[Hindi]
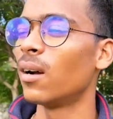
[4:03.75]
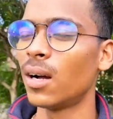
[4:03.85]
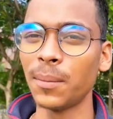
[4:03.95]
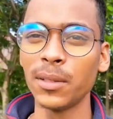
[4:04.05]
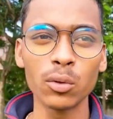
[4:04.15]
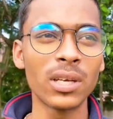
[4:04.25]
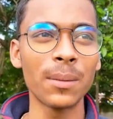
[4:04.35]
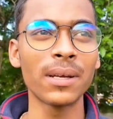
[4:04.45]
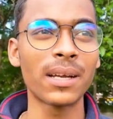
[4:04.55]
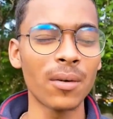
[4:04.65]
अभी
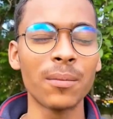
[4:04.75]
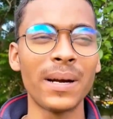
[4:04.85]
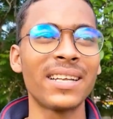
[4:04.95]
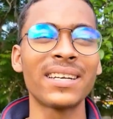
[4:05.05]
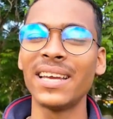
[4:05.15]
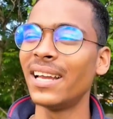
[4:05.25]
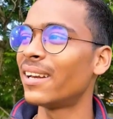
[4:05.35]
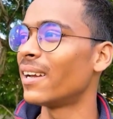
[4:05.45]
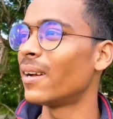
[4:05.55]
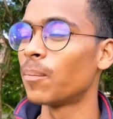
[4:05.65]
सूर्या भी काफ़ी बैटर
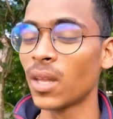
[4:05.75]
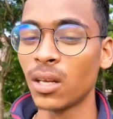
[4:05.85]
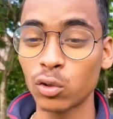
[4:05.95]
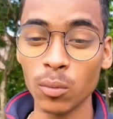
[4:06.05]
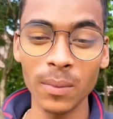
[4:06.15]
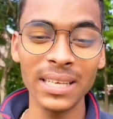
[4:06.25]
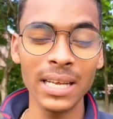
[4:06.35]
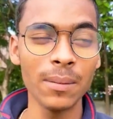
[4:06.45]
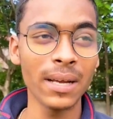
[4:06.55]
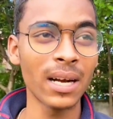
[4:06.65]
खेल रहे हैं सुमन
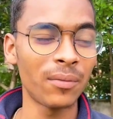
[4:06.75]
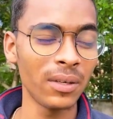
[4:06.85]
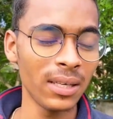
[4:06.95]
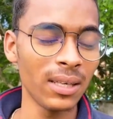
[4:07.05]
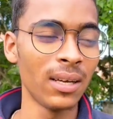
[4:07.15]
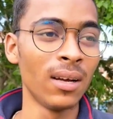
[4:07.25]
गिल भी काफ़ी